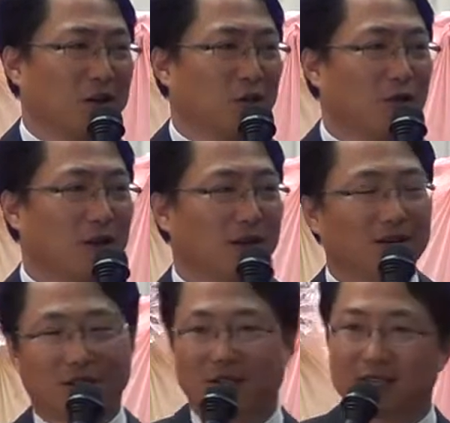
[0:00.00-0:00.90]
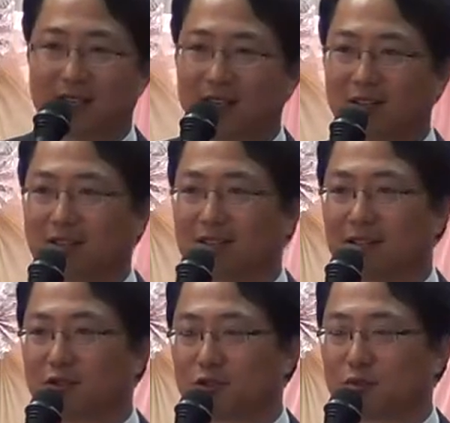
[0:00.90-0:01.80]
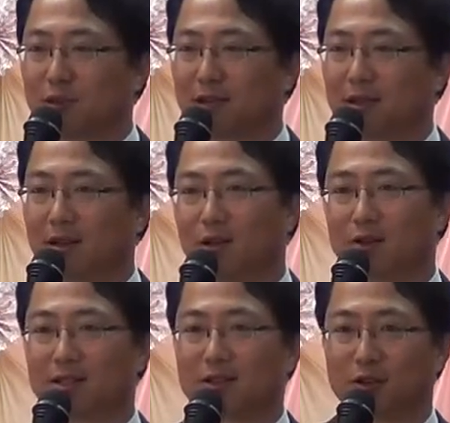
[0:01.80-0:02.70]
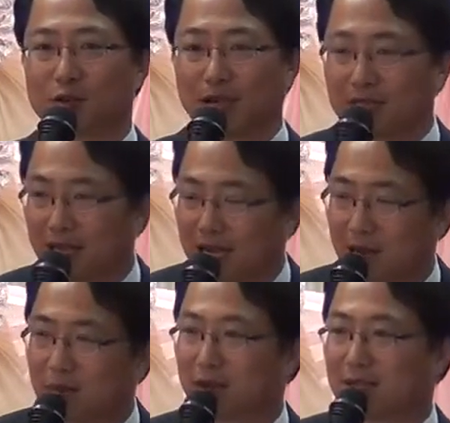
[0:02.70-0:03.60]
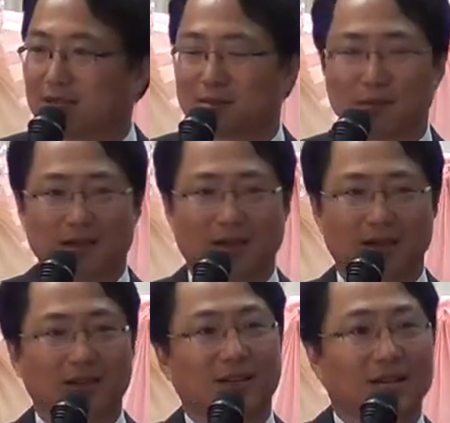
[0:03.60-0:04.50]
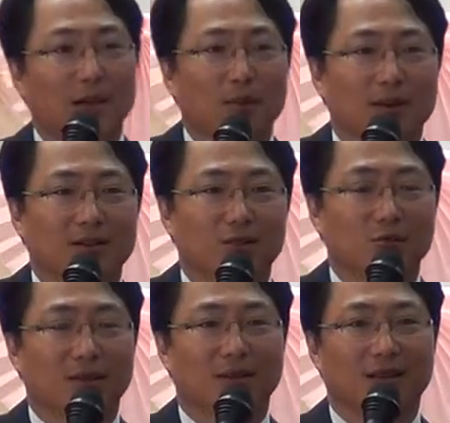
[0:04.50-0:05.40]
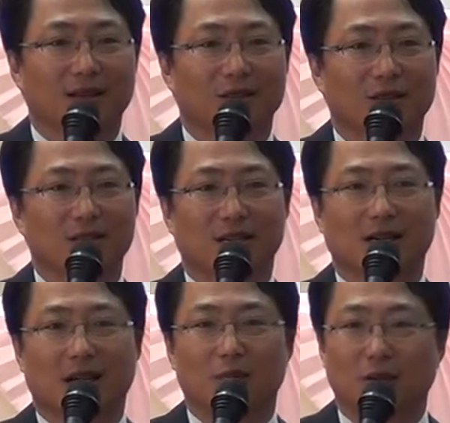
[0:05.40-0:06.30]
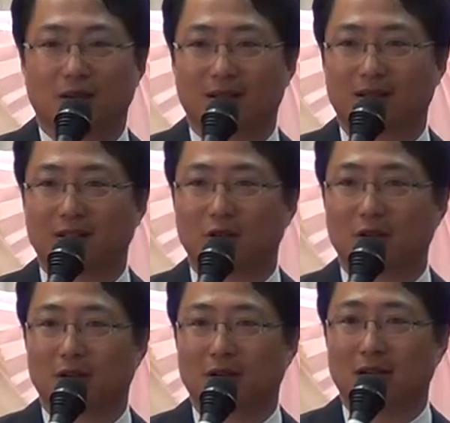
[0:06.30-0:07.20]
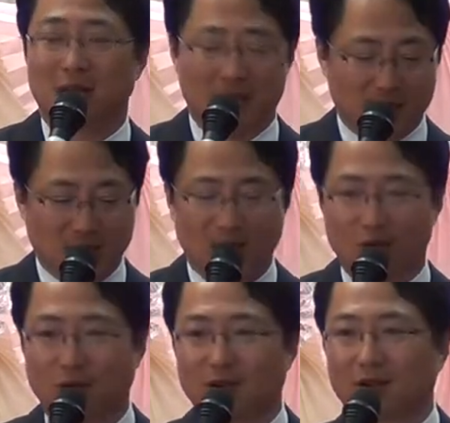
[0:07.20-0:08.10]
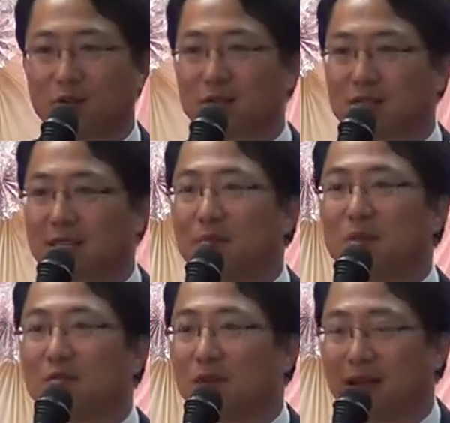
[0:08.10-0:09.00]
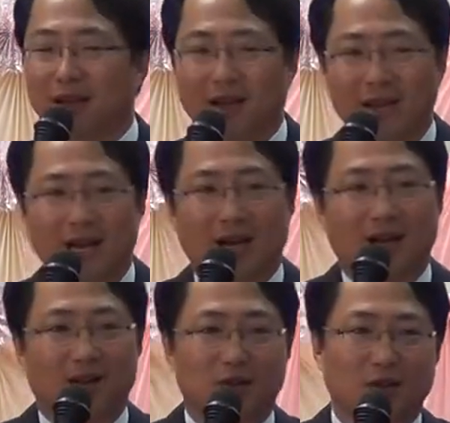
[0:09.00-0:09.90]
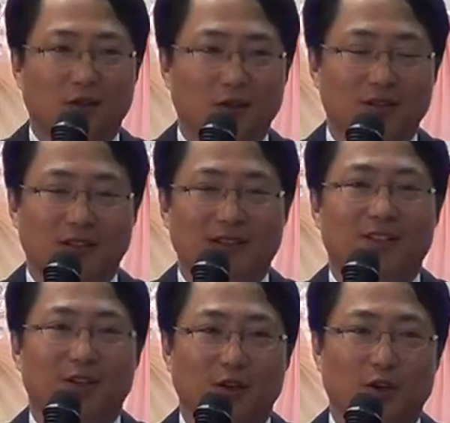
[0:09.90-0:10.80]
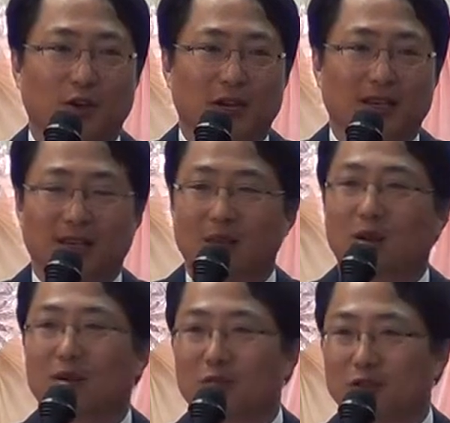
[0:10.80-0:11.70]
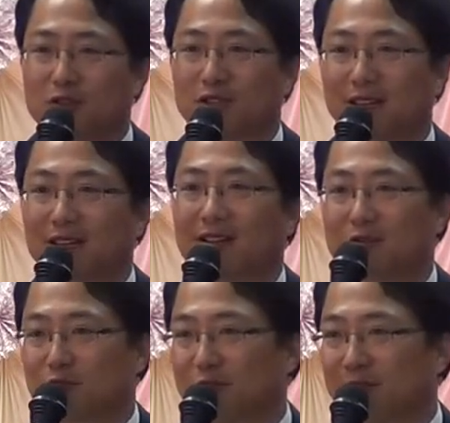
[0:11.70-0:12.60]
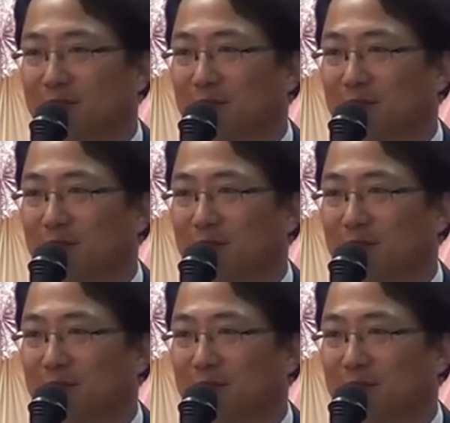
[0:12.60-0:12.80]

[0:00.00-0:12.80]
우리가 이렇게 찬양을 드디어 준비한다는 것을 저는 굉장히 감격했습니다. 이렇게 예배를 준비한다는 것에 제가 감격했다고요. 제가 우리 교회 온지 3년 만에 아, 우리 교인들이 드디어 예배가 뭔지 깨달았구나.